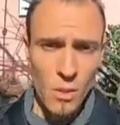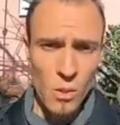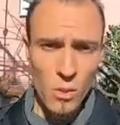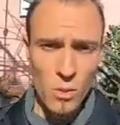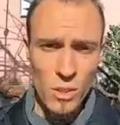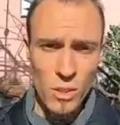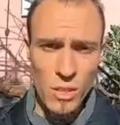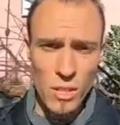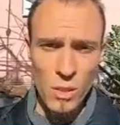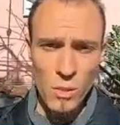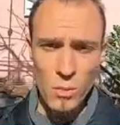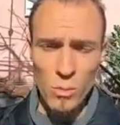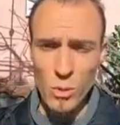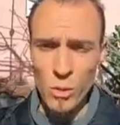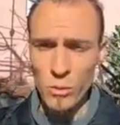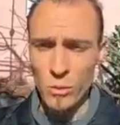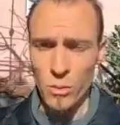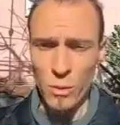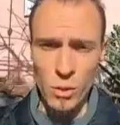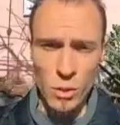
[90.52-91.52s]
euh, déjà une
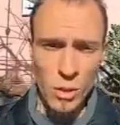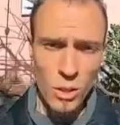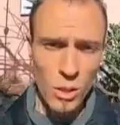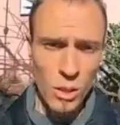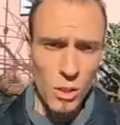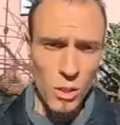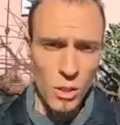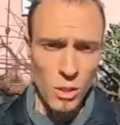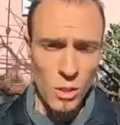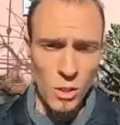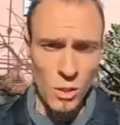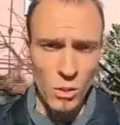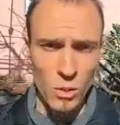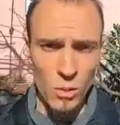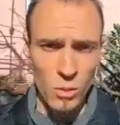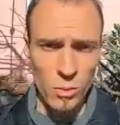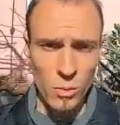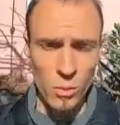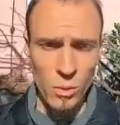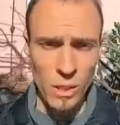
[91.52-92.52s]
offre
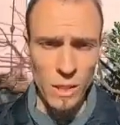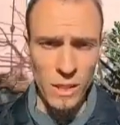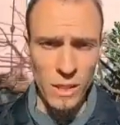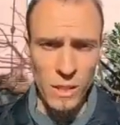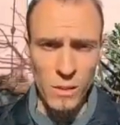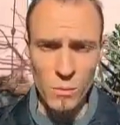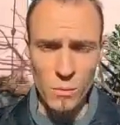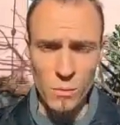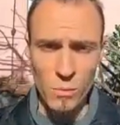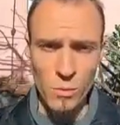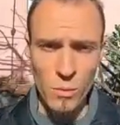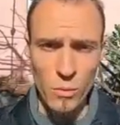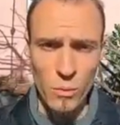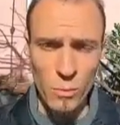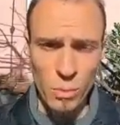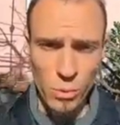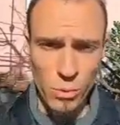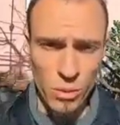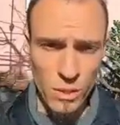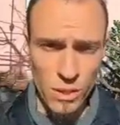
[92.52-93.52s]
euh, sur laquelle vous pouvez vous
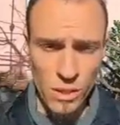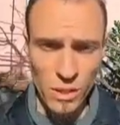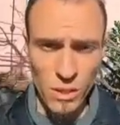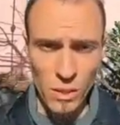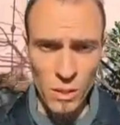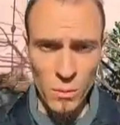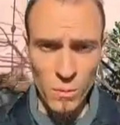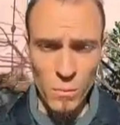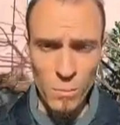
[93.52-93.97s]
projeter